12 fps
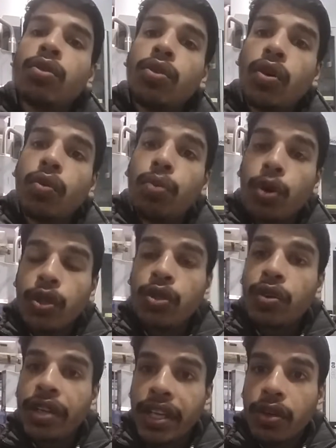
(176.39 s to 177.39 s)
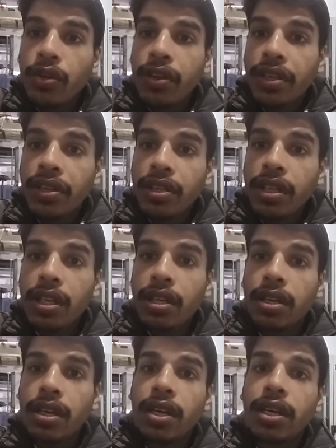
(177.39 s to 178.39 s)
কোনো বৈধ রিকুইন্টি
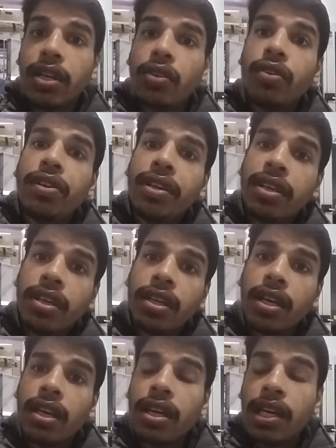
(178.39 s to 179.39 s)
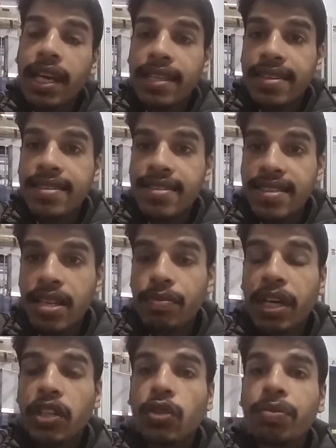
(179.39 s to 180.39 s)
রিকুইন্টিং এজেন্সির
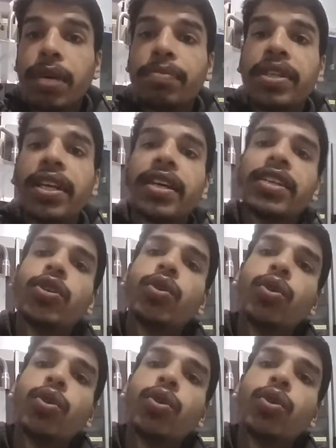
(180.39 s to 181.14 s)
মাধ্যমে আপনারা একটু